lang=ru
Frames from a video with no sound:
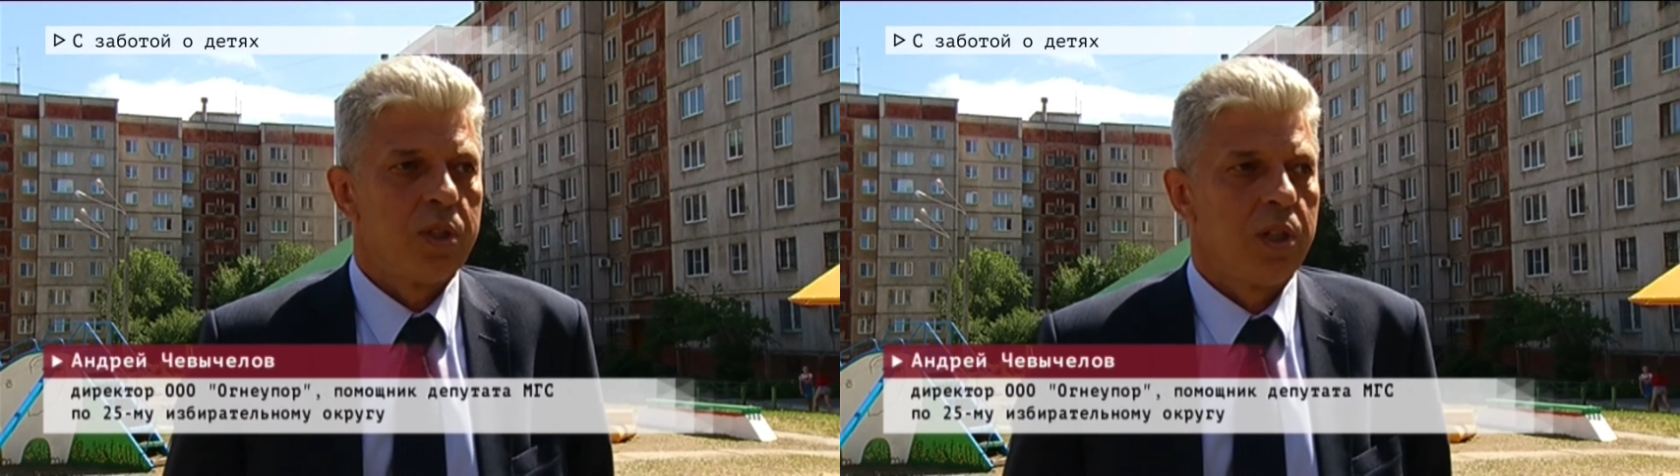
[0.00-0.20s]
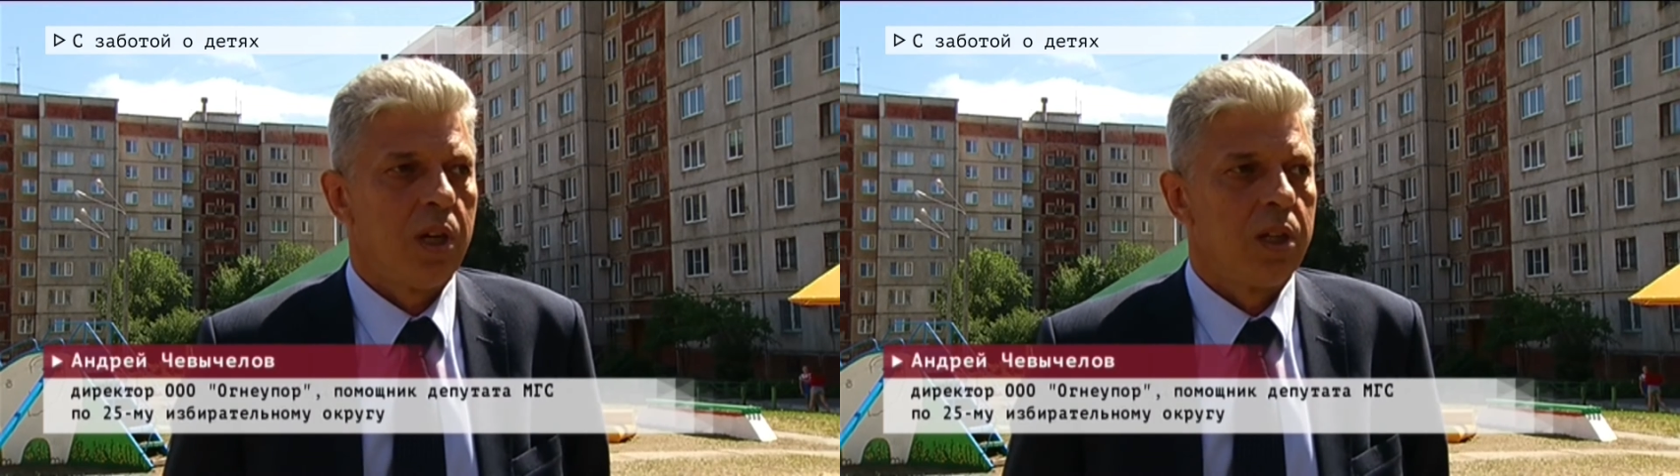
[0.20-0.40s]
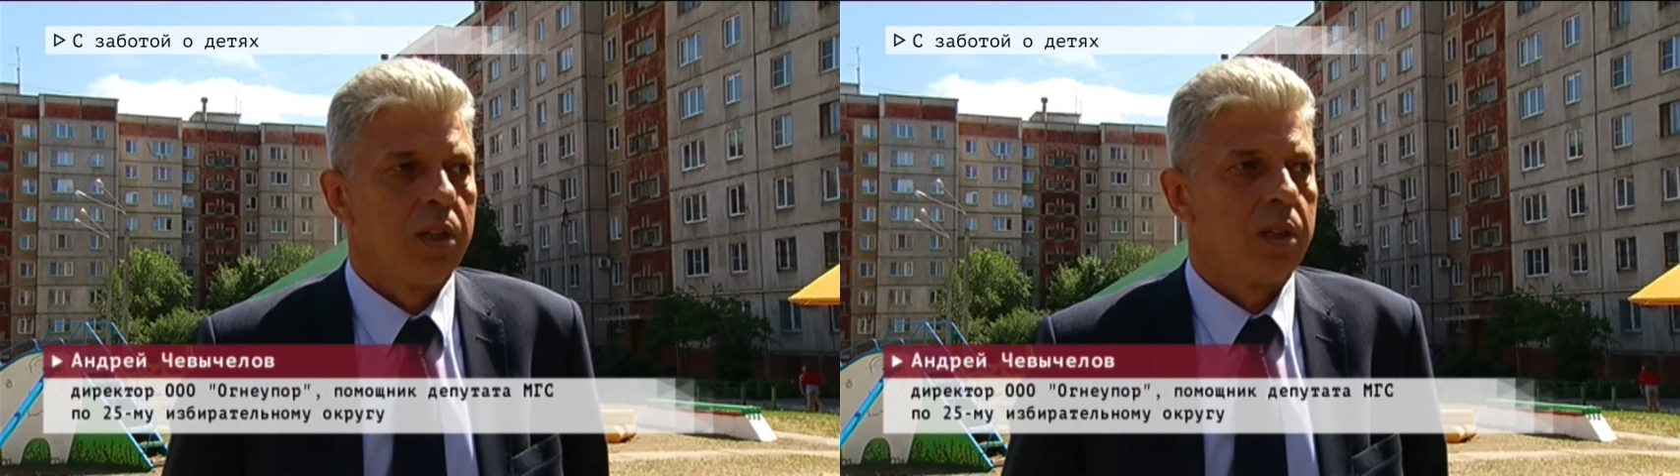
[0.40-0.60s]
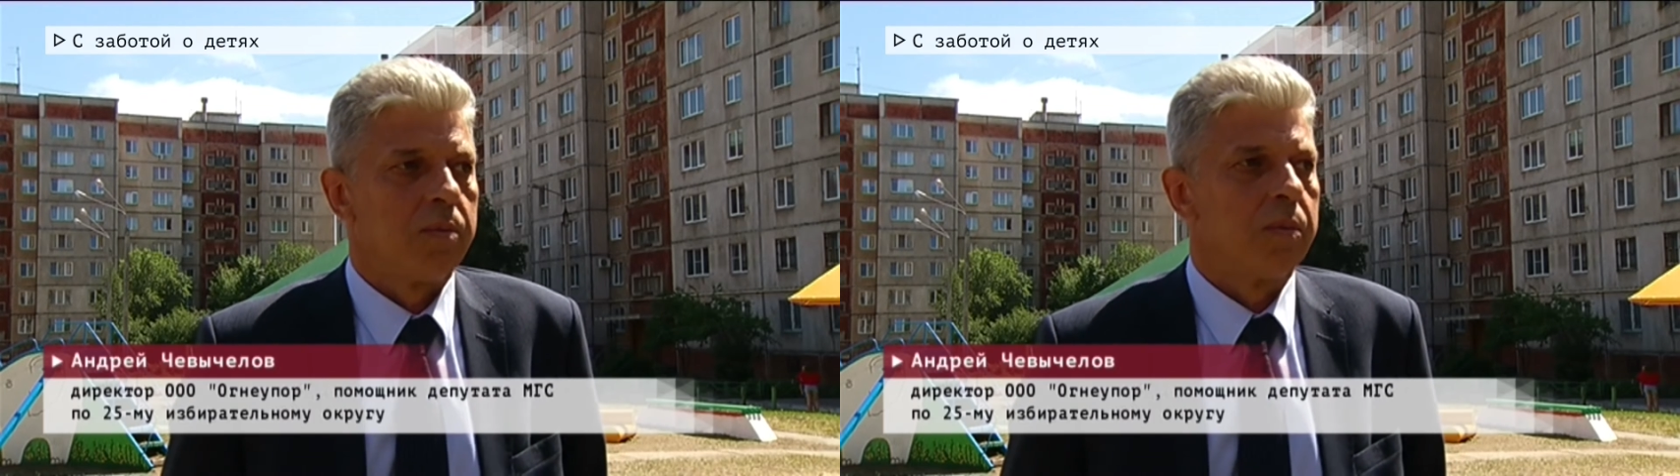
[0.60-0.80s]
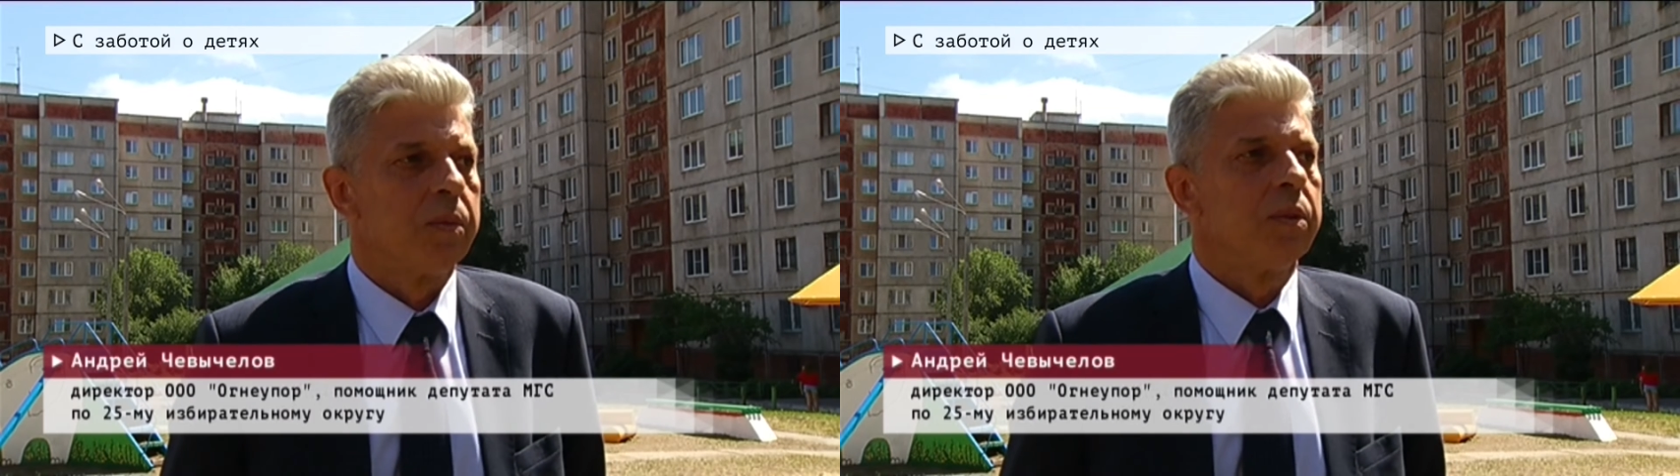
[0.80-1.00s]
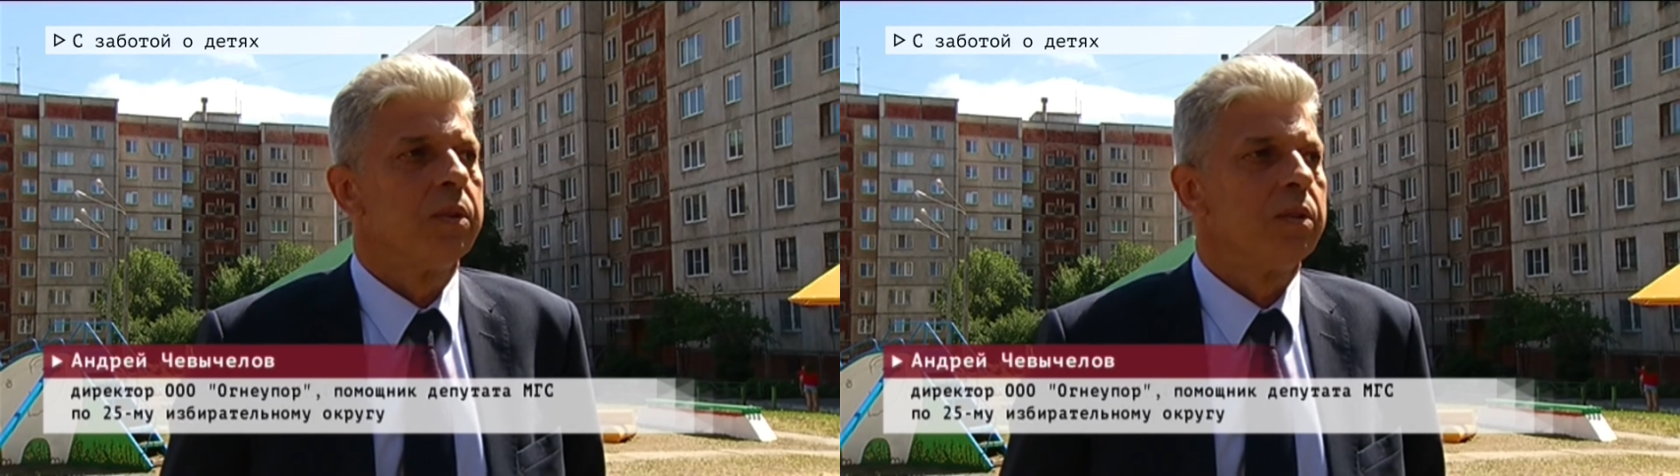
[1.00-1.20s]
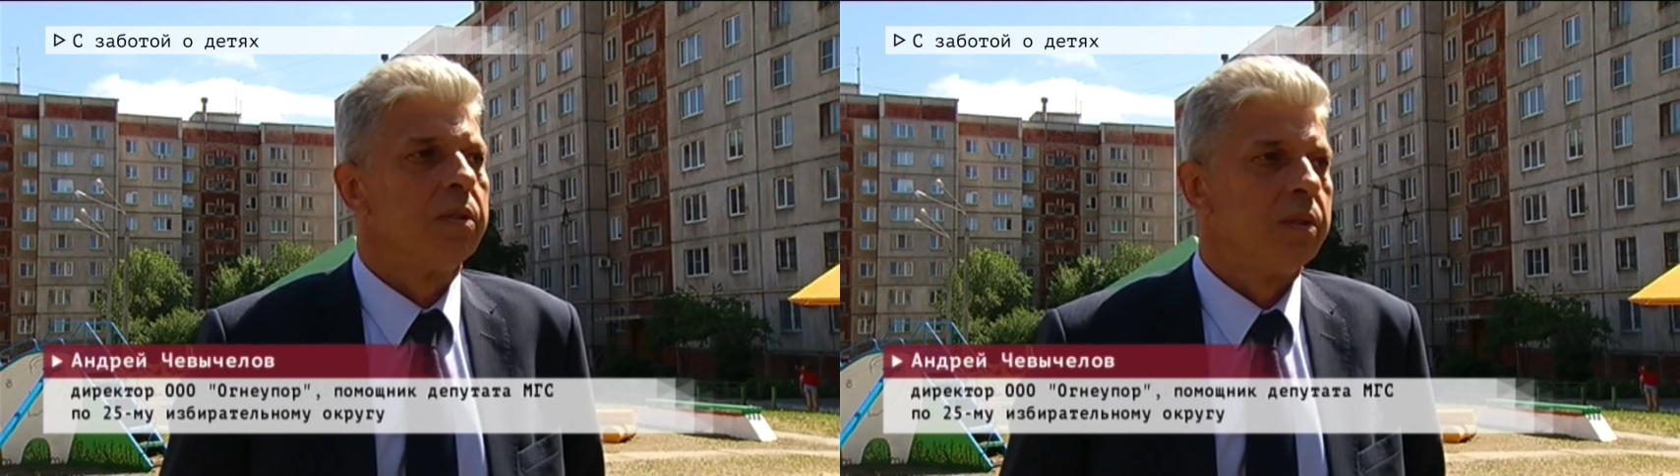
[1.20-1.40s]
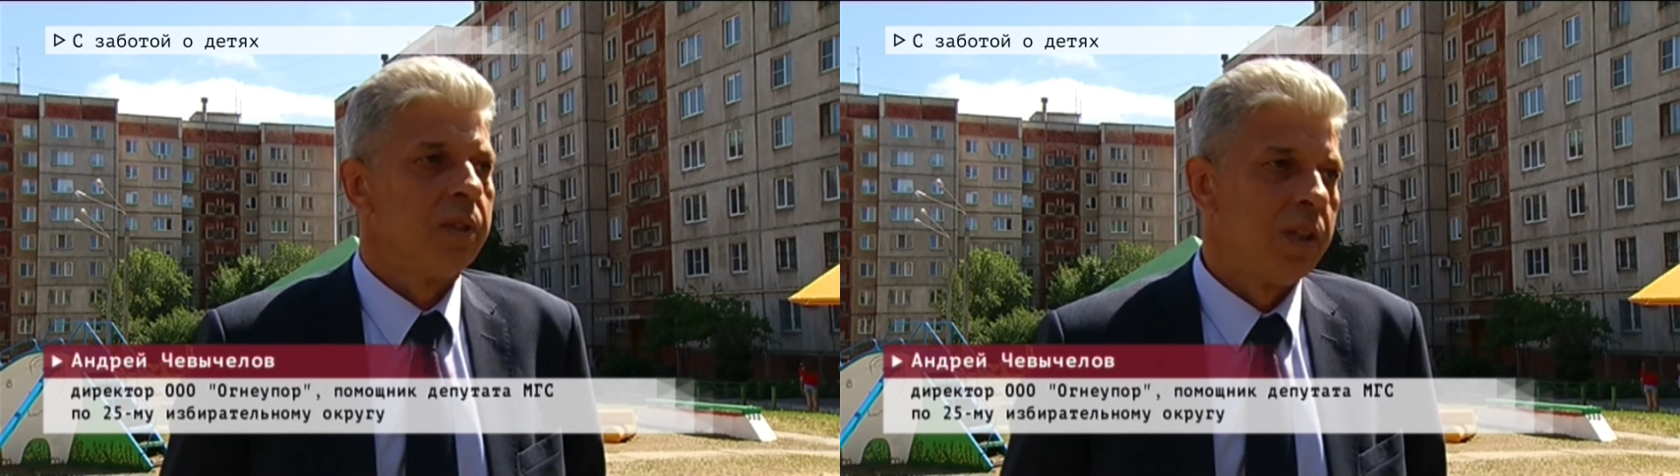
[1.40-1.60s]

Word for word: жителей там э,